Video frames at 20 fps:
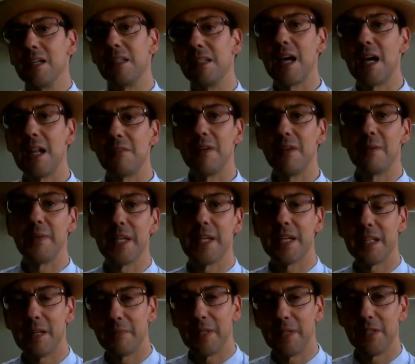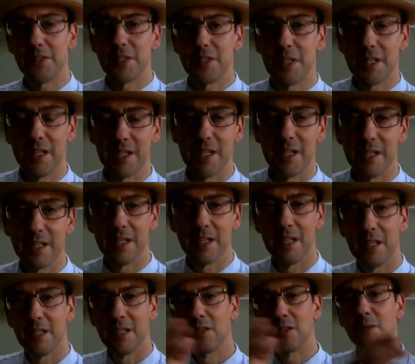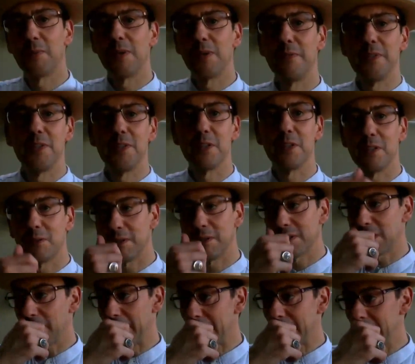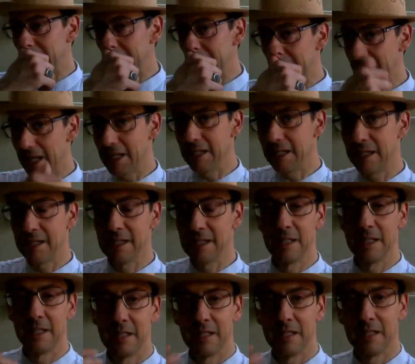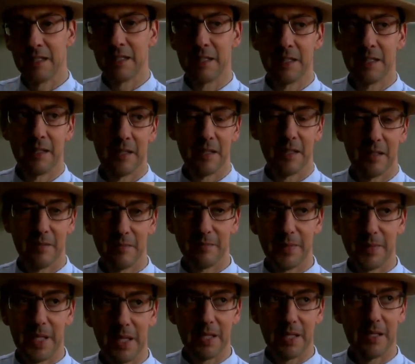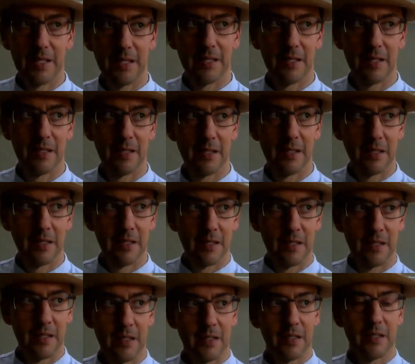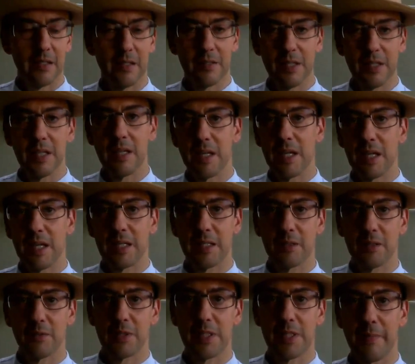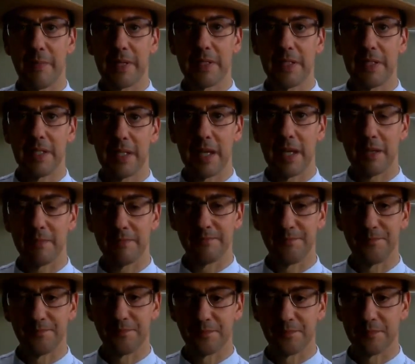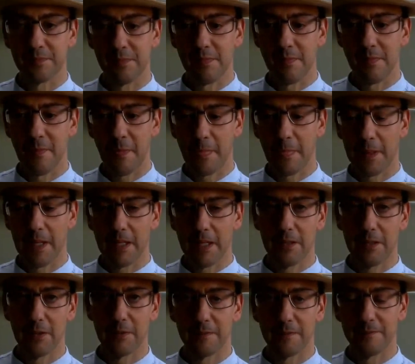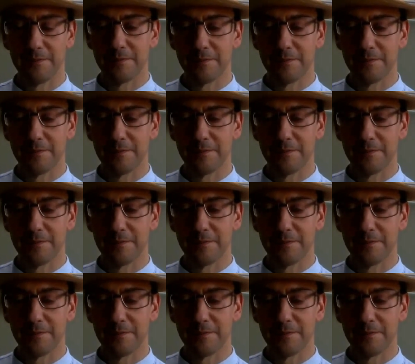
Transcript: salve amiche ed amici dopo il video di questa mattina beh sì era di questa mattina credo